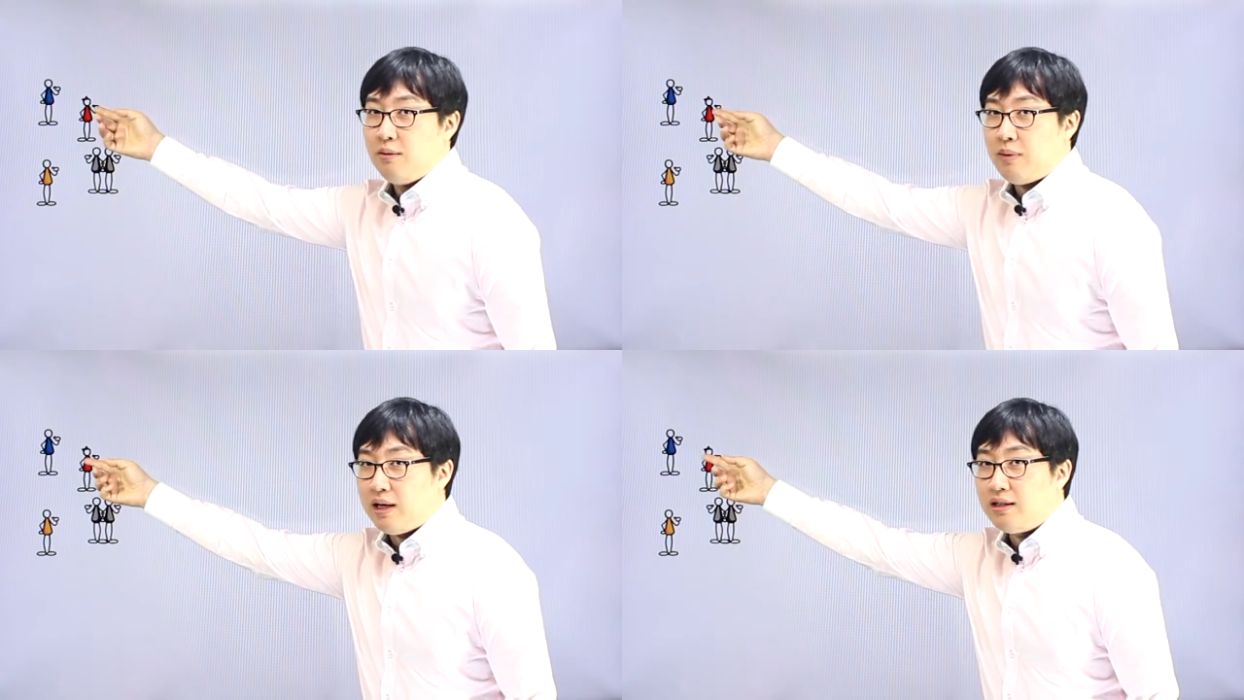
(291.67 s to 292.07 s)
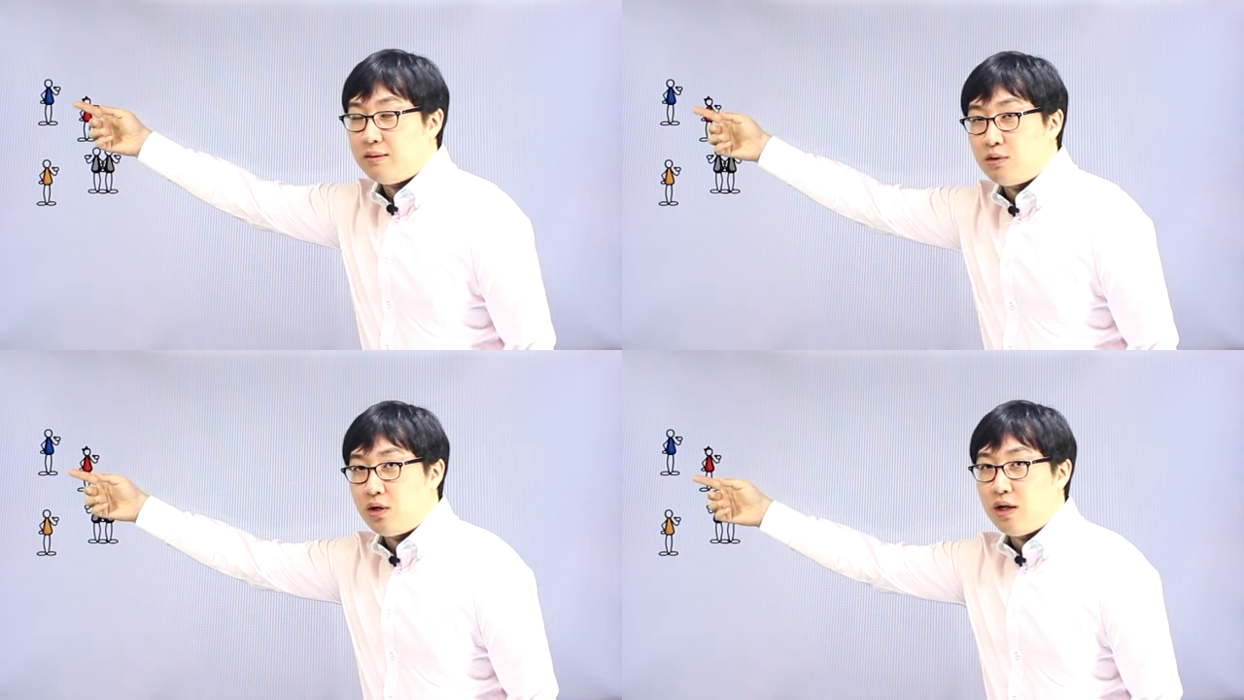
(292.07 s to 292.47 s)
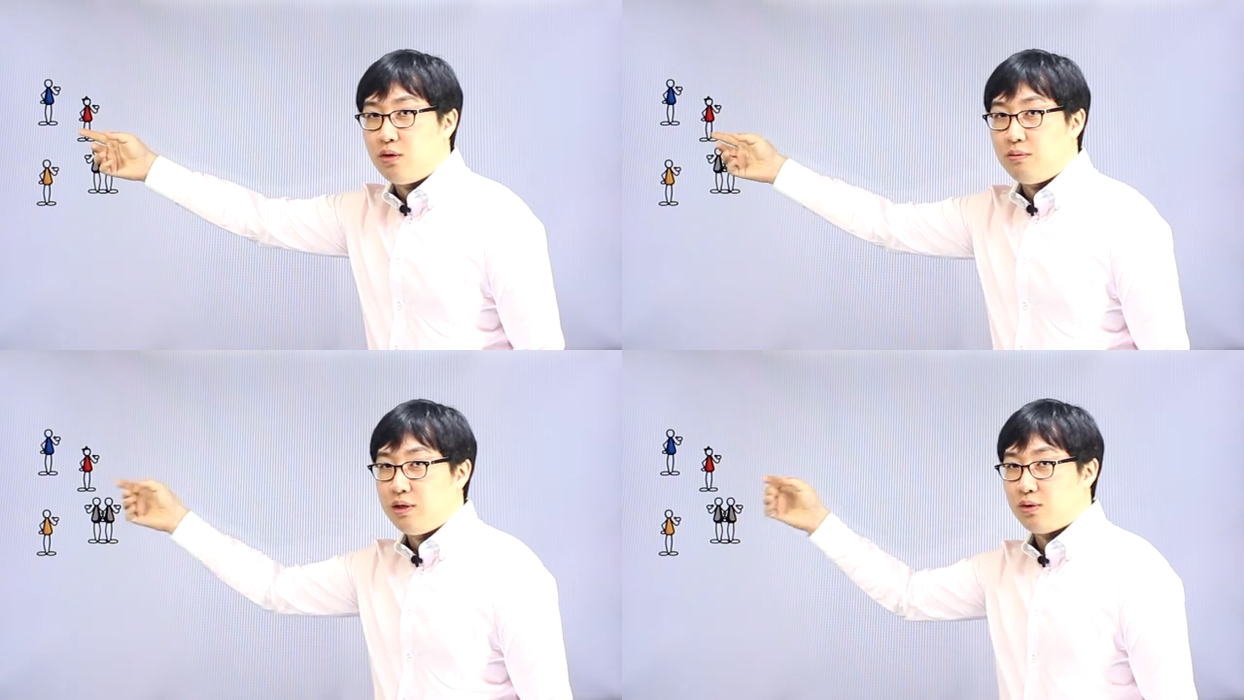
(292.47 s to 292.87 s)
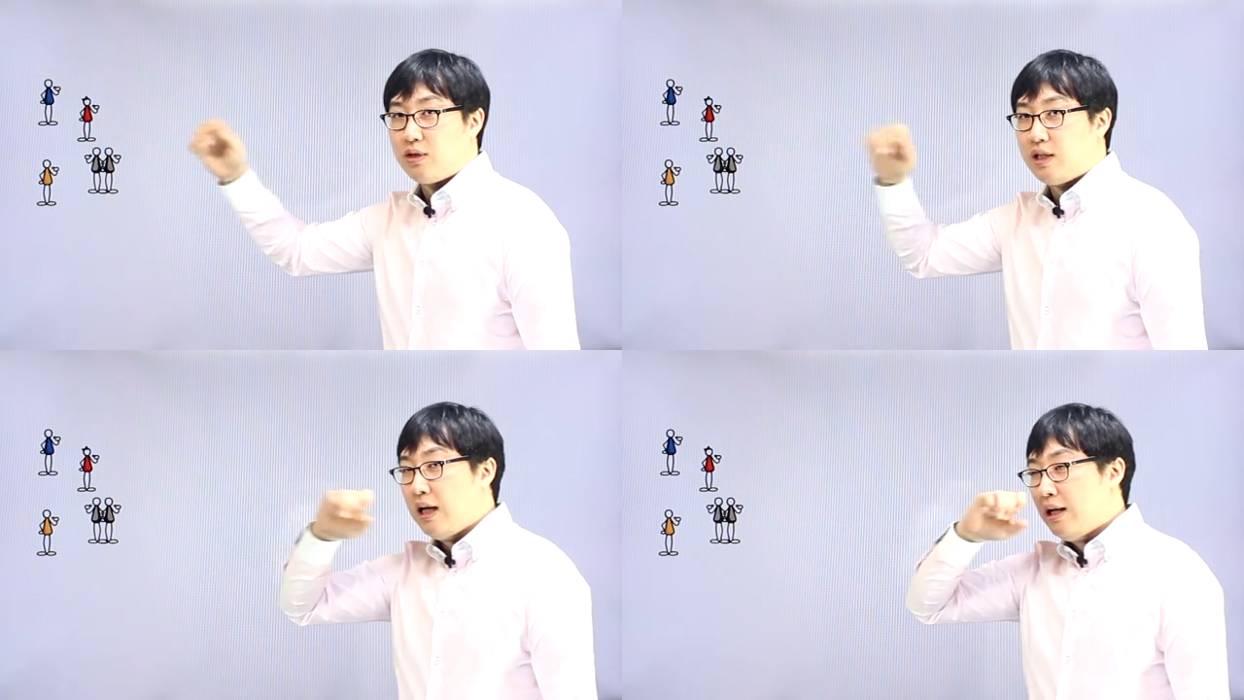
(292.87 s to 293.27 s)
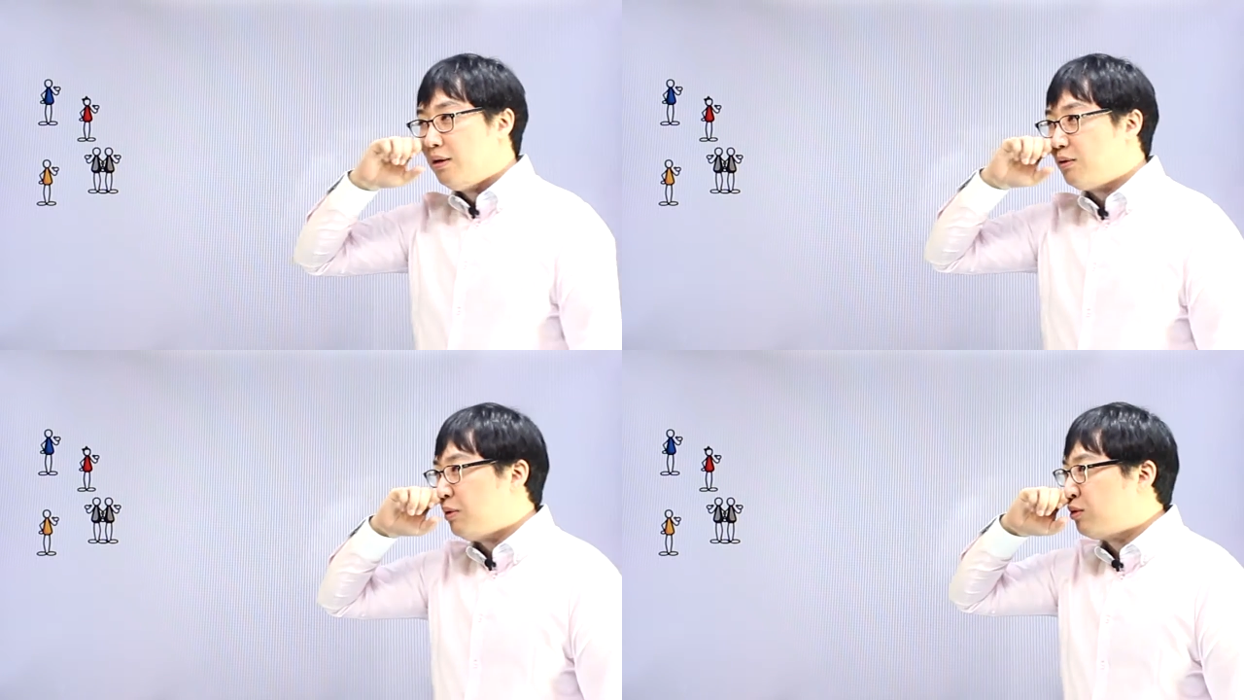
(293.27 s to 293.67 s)
파랑 남성 해놓으면 좋지.
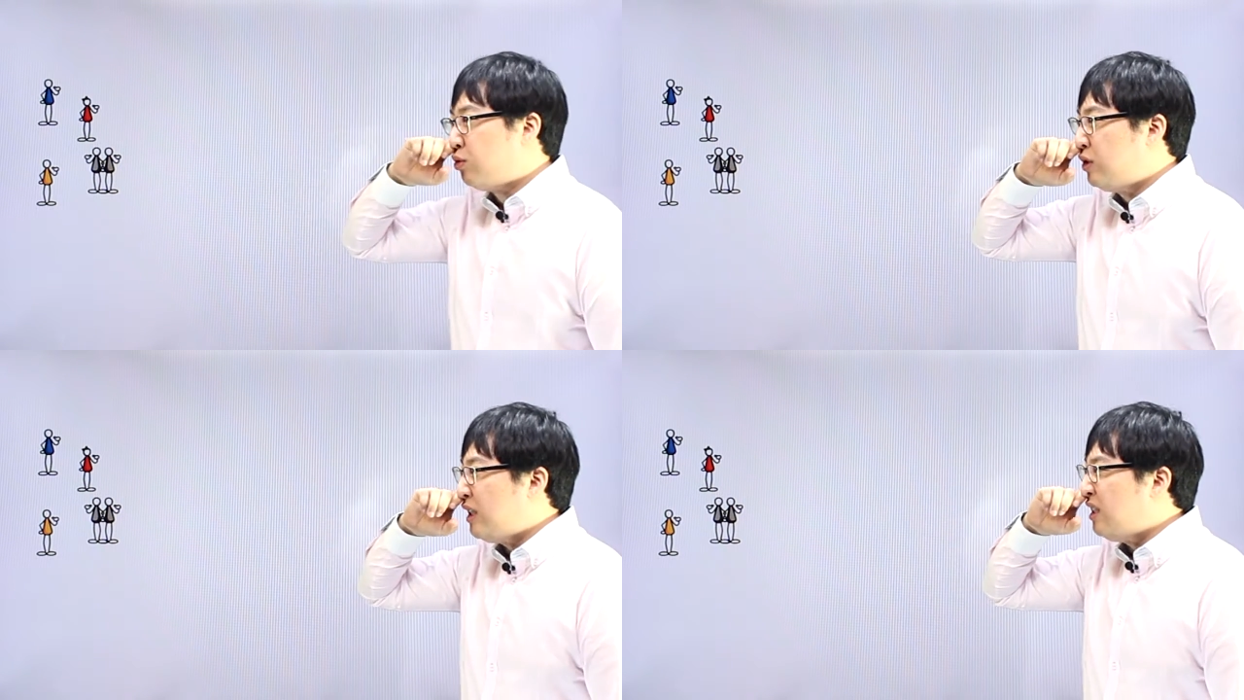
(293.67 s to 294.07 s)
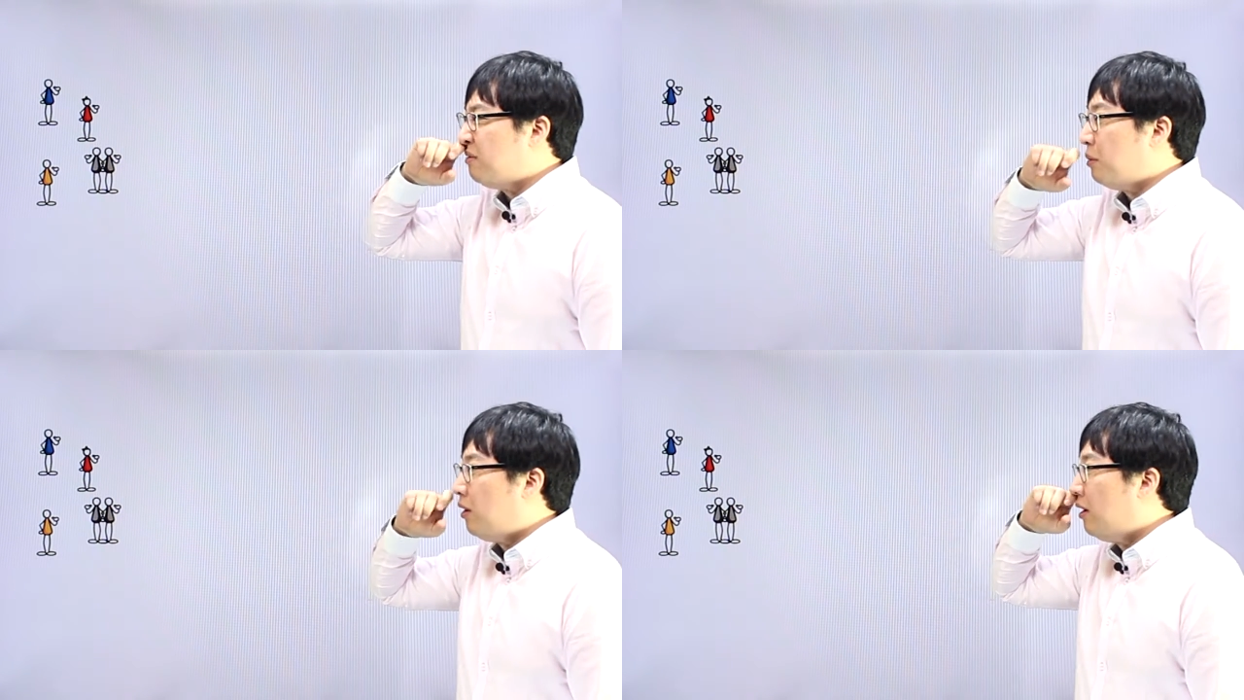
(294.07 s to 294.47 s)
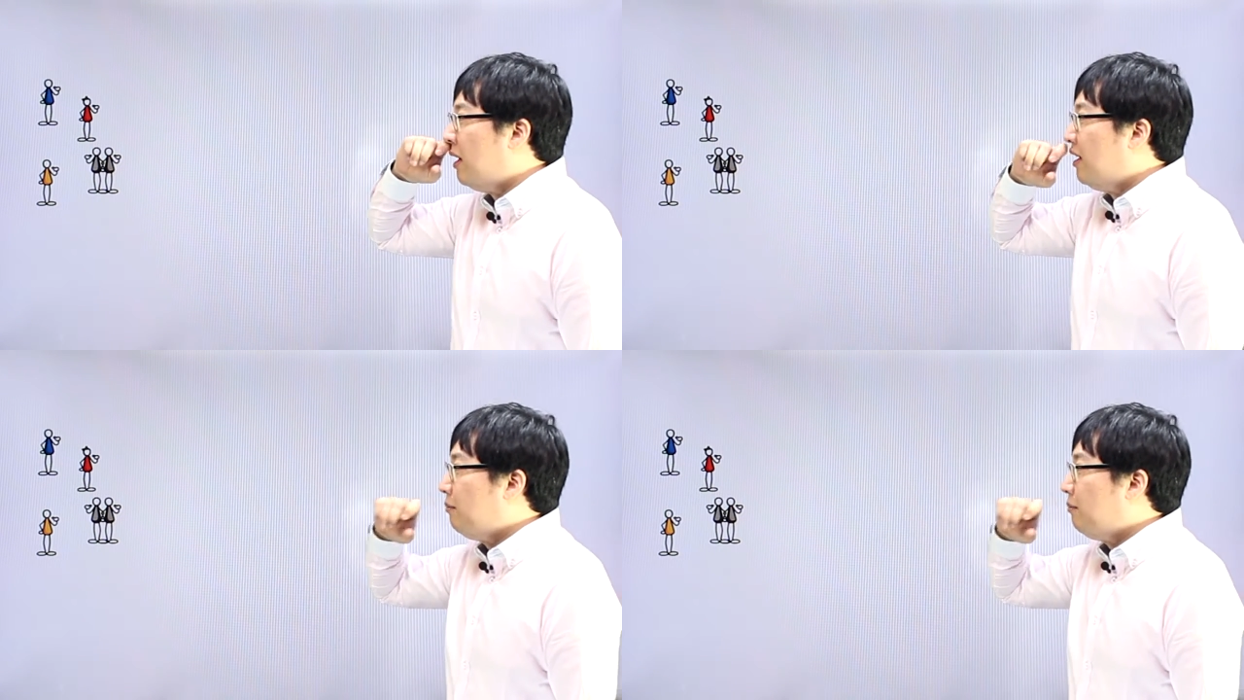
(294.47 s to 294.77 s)
그리고 뭐 굳이 뭐,